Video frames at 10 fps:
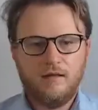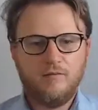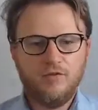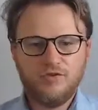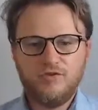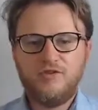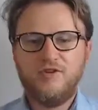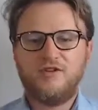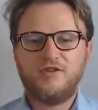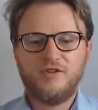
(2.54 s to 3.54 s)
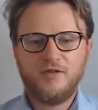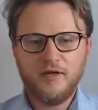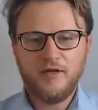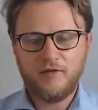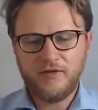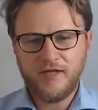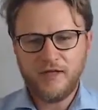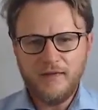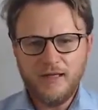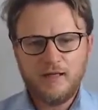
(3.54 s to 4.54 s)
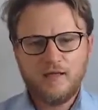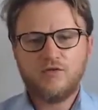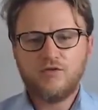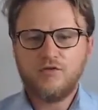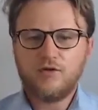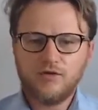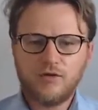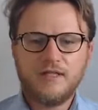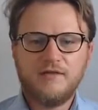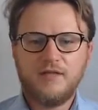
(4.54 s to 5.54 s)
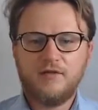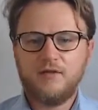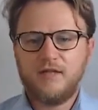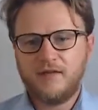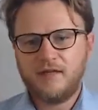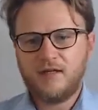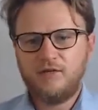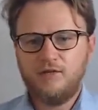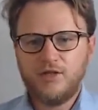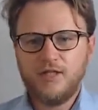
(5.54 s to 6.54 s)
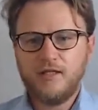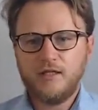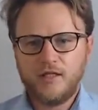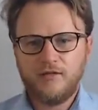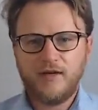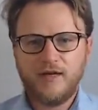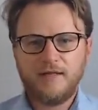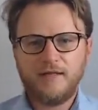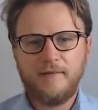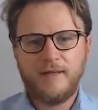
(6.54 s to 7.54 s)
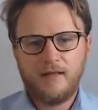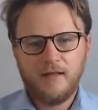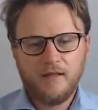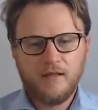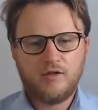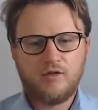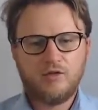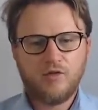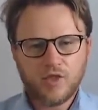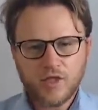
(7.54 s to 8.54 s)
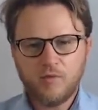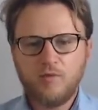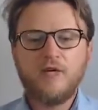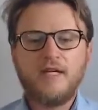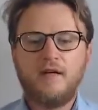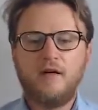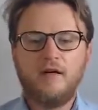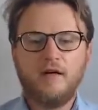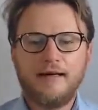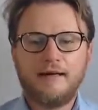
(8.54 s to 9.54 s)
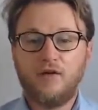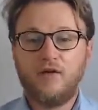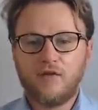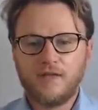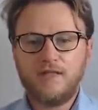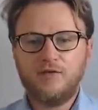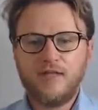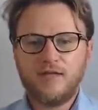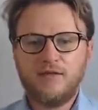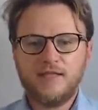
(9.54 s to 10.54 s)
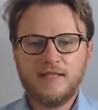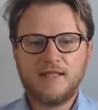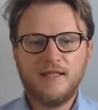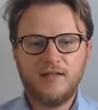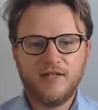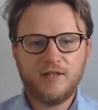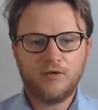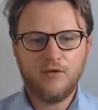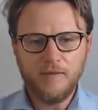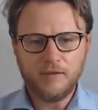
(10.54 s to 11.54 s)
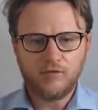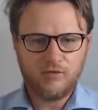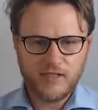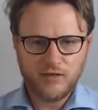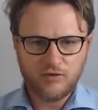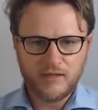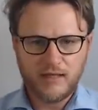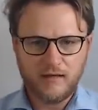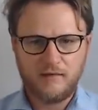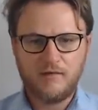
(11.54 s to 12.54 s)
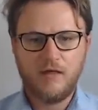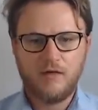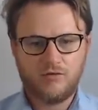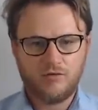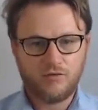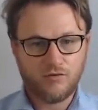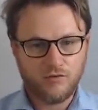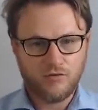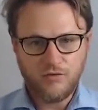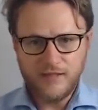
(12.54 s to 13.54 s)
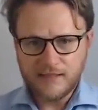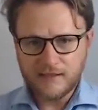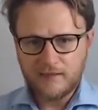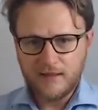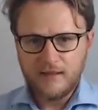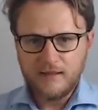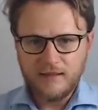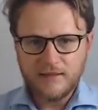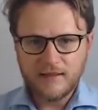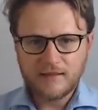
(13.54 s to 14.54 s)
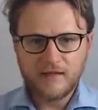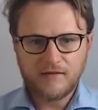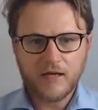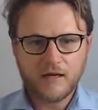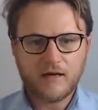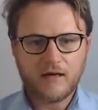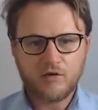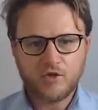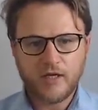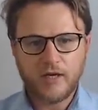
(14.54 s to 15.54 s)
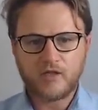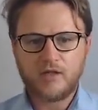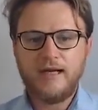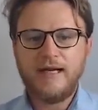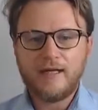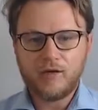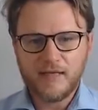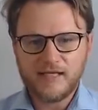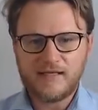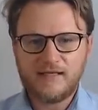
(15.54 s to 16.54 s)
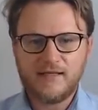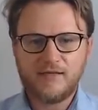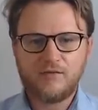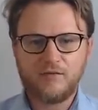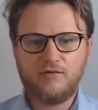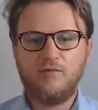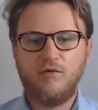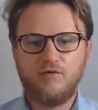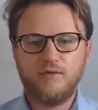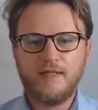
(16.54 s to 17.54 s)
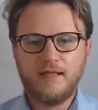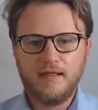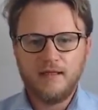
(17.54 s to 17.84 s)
Bonjour, je suis Olivier, consultant sur la division d'Aven Technology chez Fight. Je recherche pour mon client, acteur français du diagnostic in vitro, dont le siège social se trouve aux Ulysses, et qui intervient dans la recherche et la commercialisation de produits